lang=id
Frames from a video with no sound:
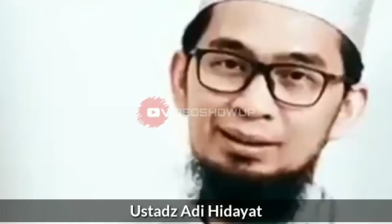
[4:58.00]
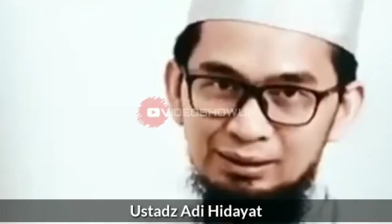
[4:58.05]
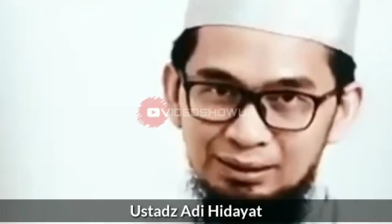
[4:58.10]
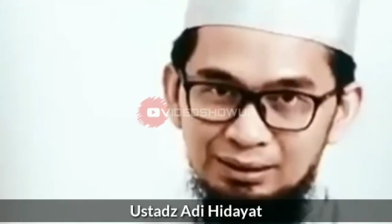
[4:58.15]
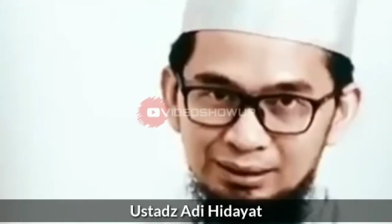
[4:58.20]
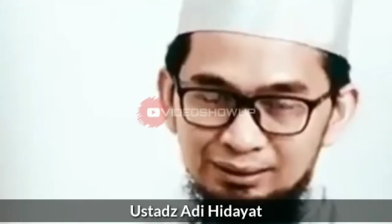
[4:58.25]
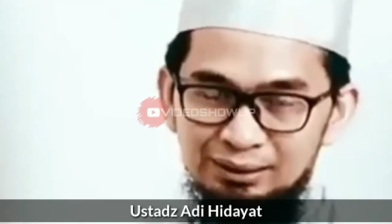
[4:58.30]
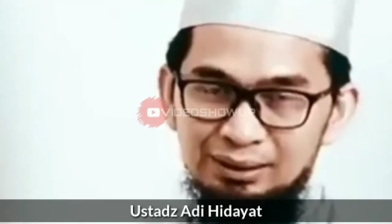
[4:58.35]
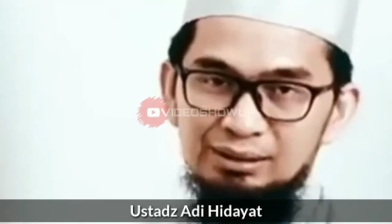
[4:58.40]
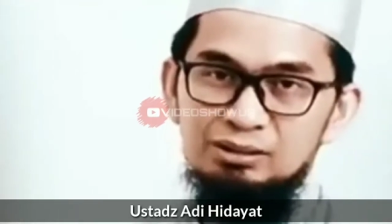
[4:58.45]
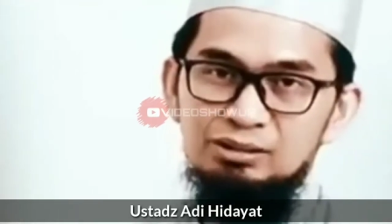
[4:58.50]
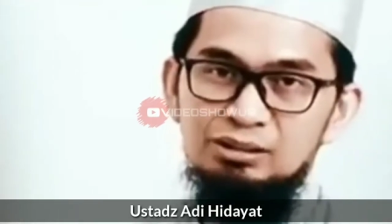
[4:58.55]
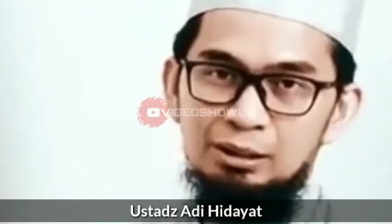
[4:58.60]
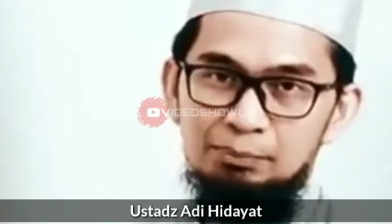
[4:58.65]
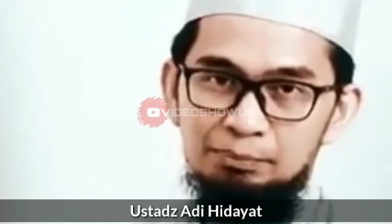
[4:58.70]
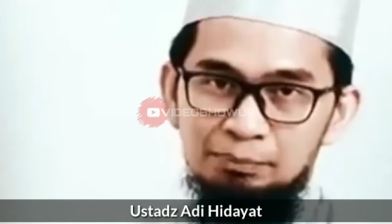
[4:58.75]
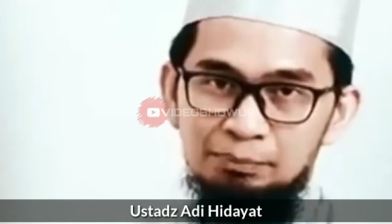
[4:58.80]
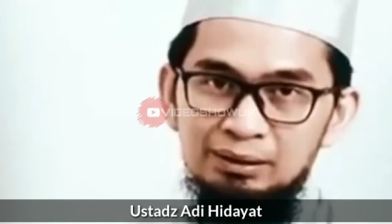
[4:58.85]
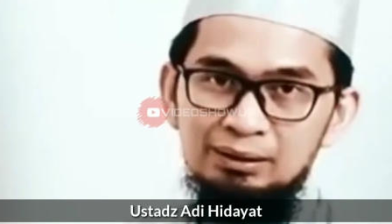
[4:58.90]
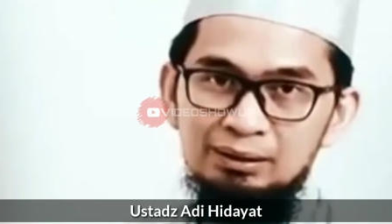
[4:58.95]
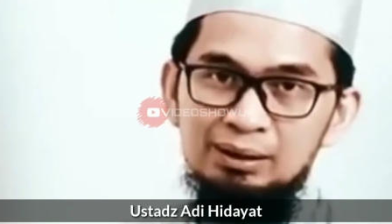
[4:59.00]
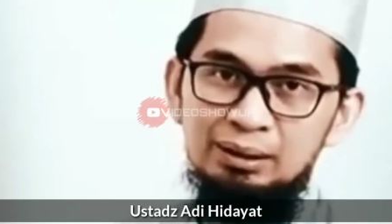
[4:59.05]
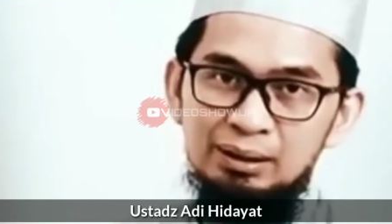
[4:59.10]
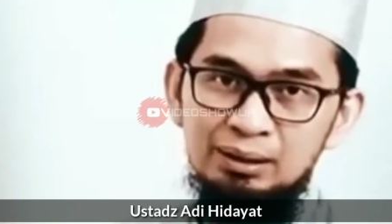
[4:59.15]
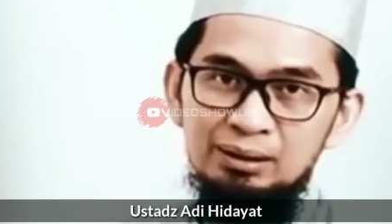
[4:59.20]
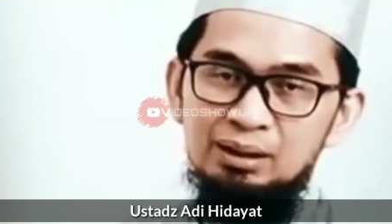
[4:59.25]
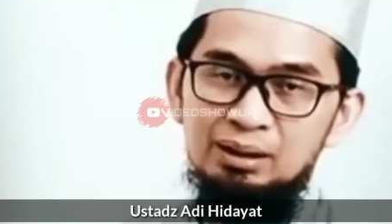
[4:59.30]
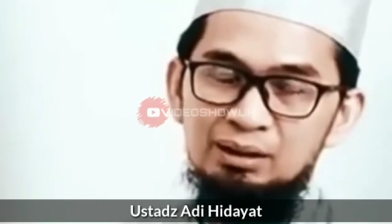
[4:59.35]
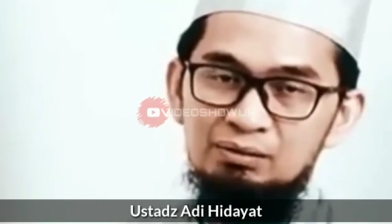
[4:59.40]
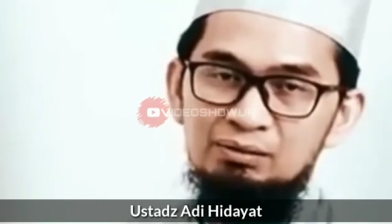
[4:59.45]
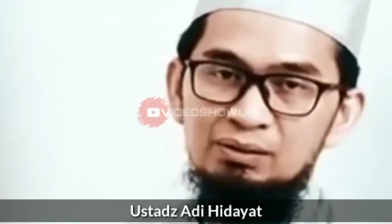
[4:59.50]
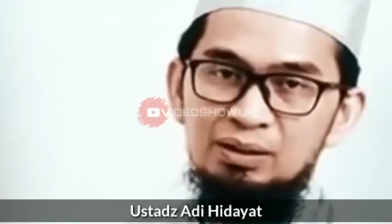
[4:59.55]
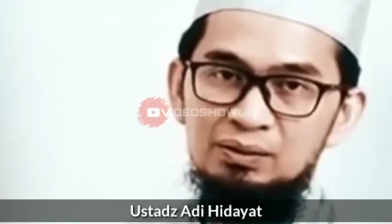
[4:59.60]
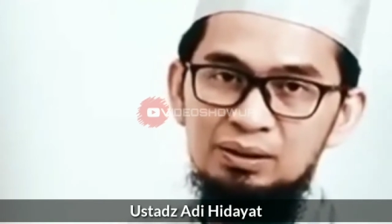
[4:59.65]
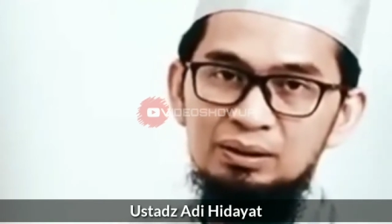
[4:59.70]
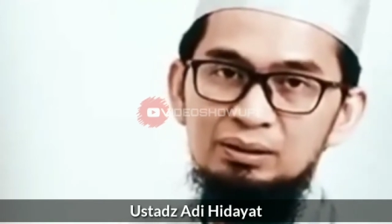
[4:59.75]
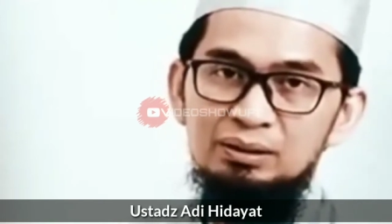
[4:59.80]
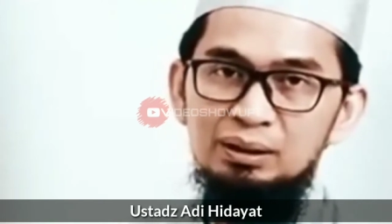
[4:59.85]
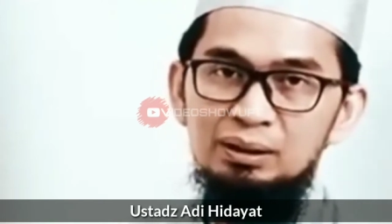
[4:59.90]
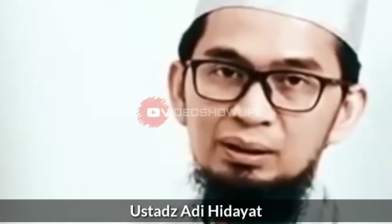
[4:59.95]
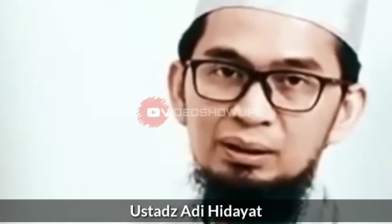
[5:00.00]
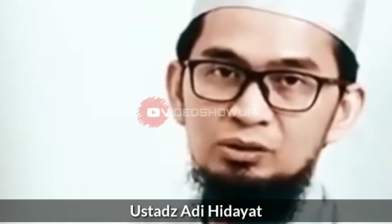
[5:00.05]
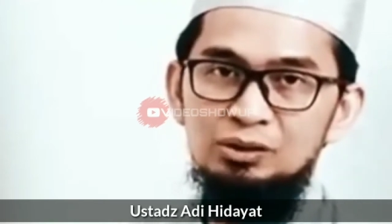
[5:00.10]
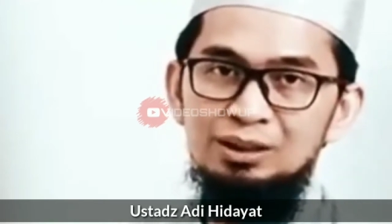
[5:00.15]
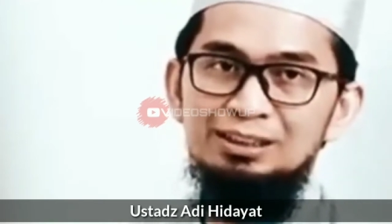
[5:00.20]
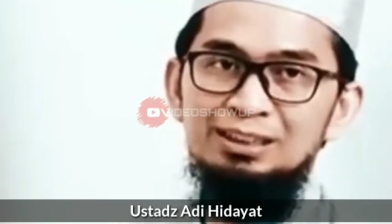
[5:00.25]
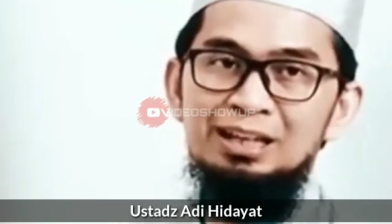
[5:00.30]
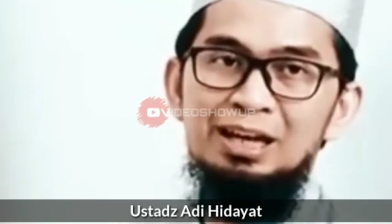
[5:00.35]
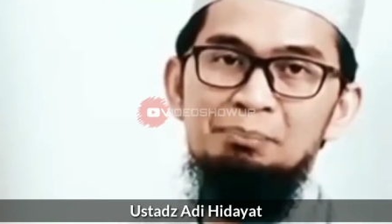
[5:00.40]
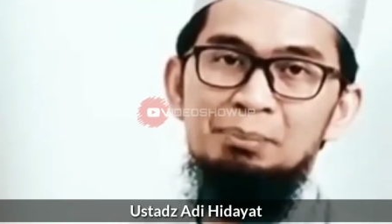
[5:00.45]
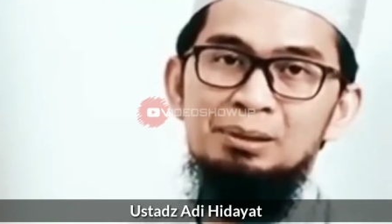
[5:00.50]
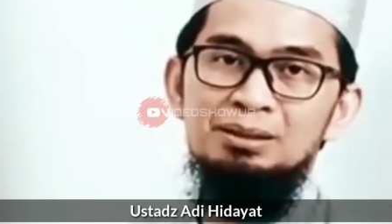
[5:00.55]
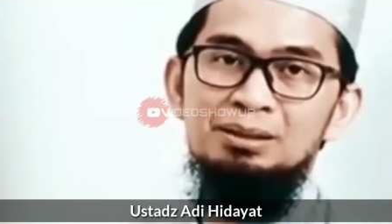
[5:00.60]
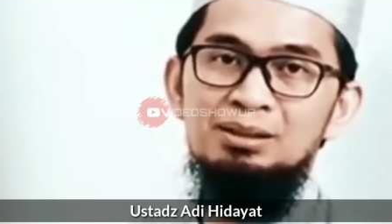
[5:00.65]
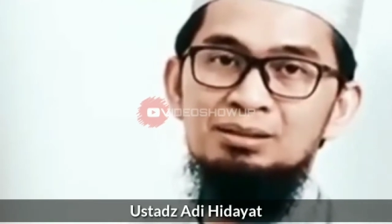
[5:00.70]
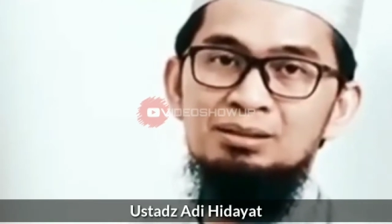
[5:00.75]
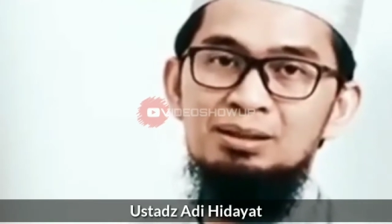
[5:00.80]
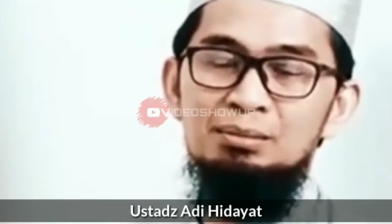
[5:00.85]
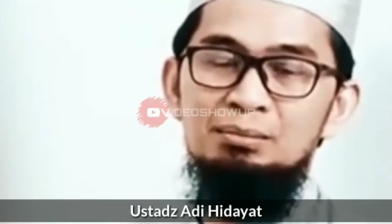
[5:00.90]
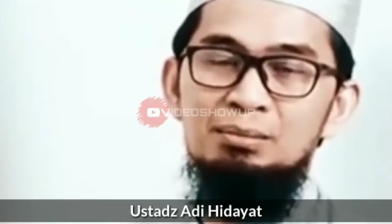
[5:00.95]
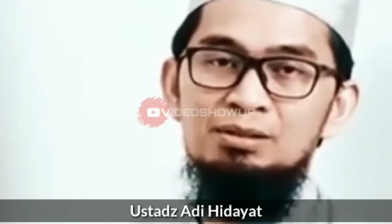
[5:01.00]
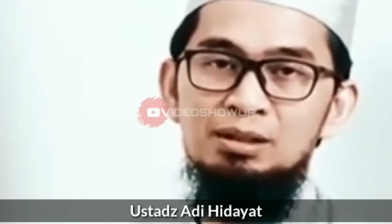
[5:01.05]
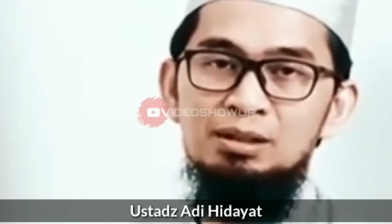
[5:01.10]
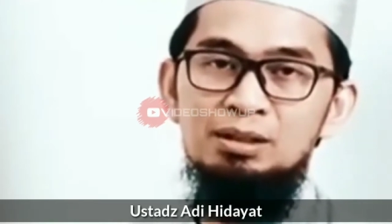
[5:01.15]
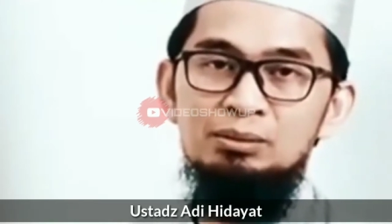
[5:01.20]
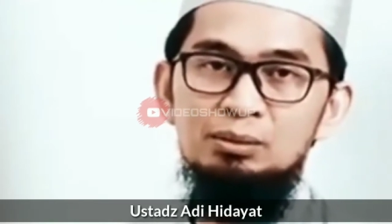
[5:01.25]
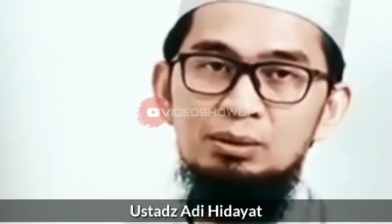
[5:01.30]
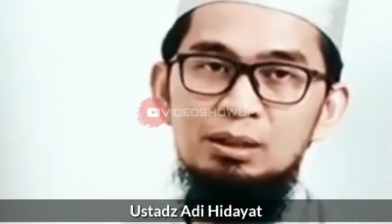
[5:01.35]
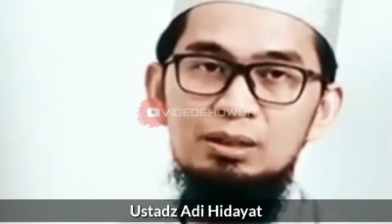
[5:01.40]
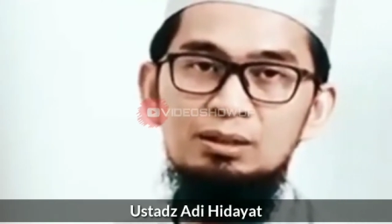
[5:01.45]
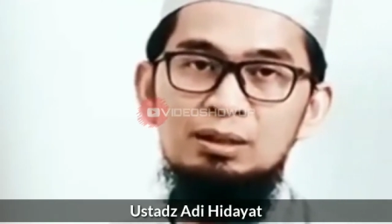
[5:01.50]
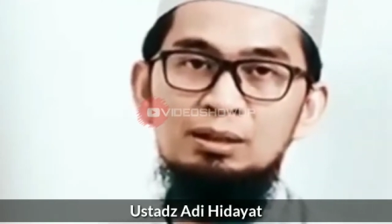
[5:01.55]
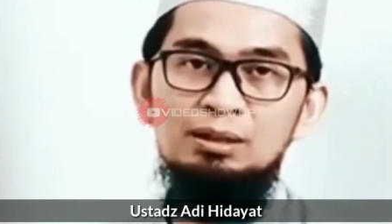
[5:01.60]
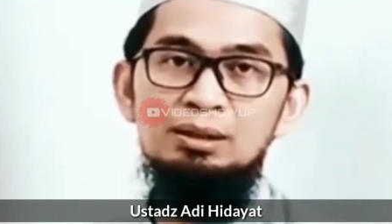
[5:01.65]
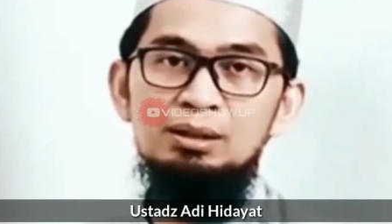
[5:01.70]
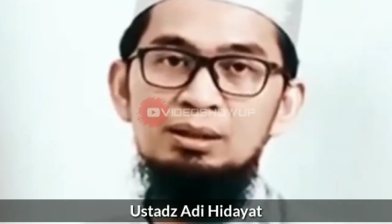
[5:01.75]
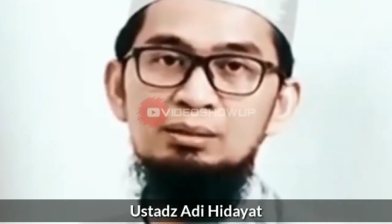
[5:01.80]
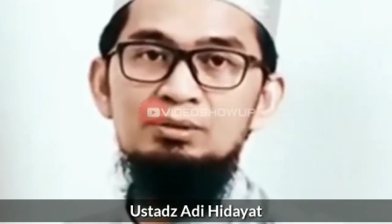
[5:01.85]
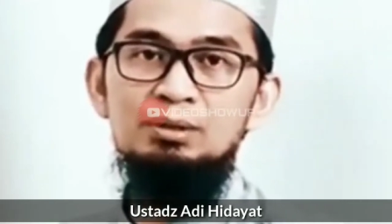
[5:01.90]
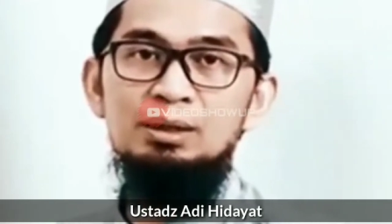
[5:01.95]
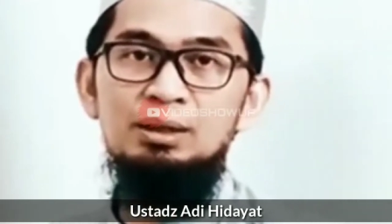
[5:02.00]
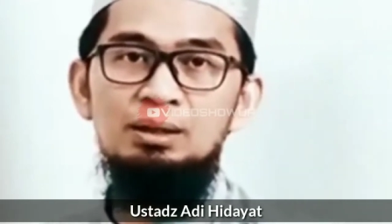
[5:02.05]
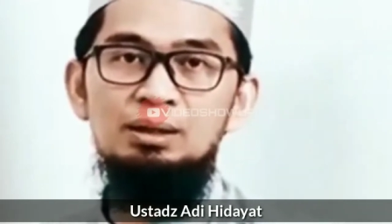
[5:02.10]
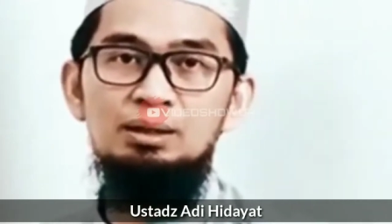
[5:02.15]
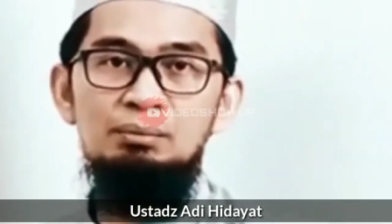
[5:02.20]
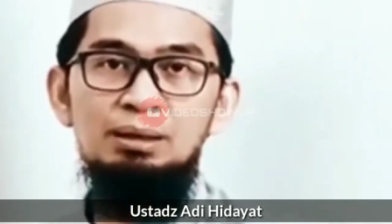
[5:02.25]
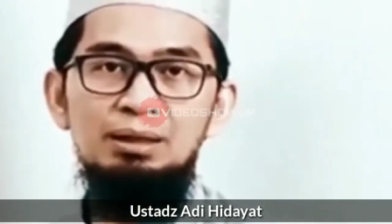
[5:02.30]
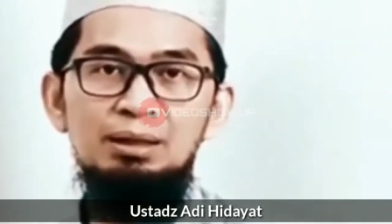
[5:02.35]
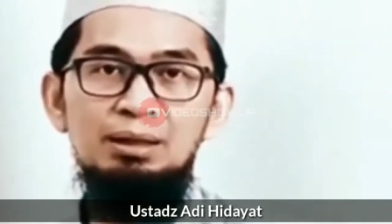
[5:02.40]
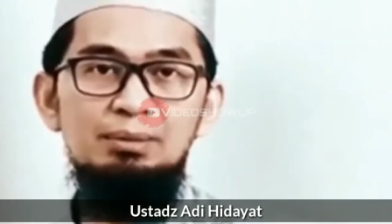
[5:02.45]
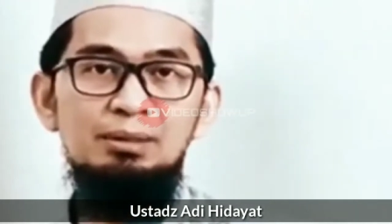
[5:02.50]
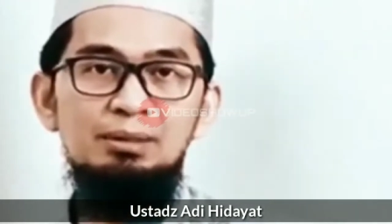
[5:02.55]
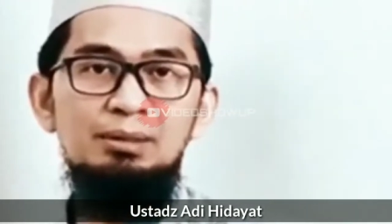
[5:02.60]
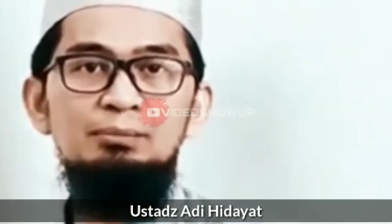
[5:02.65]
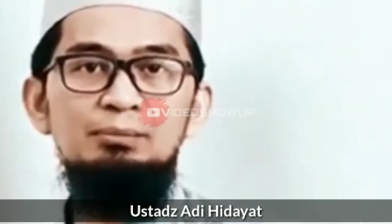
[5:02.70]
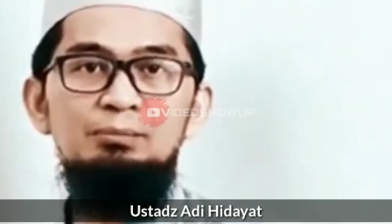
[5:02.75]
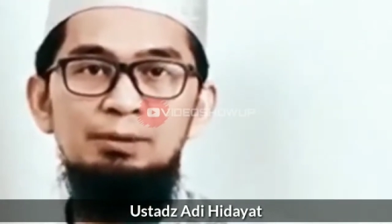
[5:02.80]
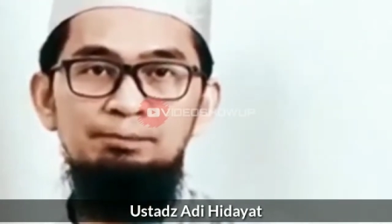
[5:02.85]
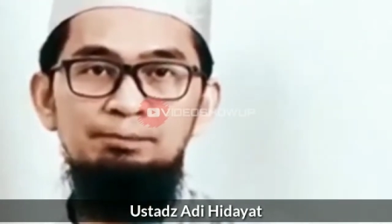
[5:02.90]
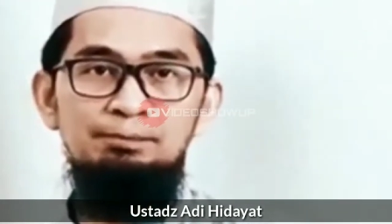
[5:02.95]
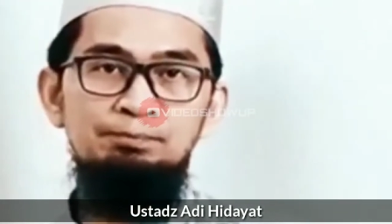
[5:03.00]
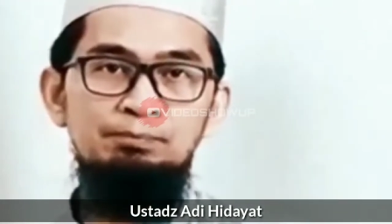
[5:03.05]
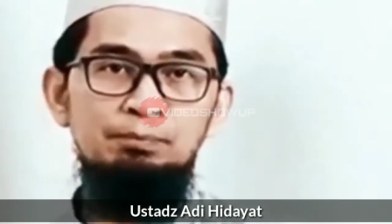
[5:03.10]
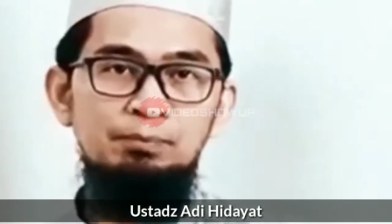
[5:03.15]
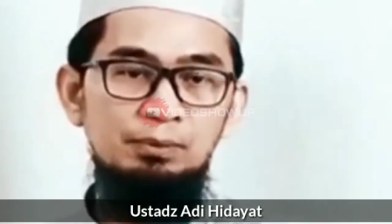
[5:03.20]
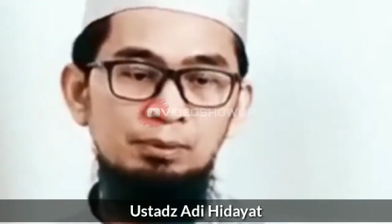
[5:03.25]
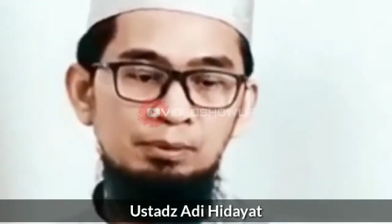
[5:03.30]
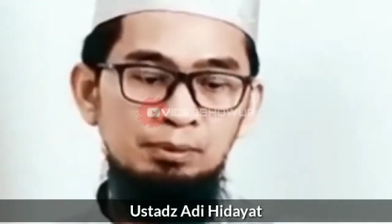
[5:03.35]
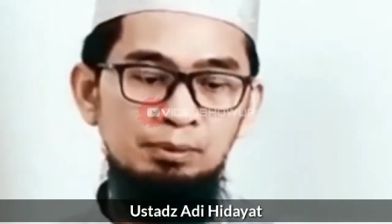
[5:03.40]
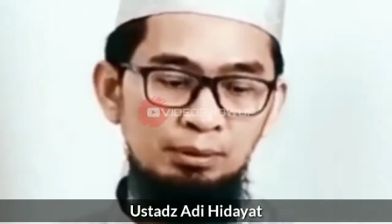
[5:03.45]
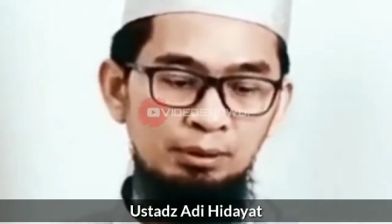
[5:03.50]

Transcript: saya sarankan siapkan agenda Ramadannya. Salat apa saja yang bisa ditunaikan dalam sehari. Malam ada apa?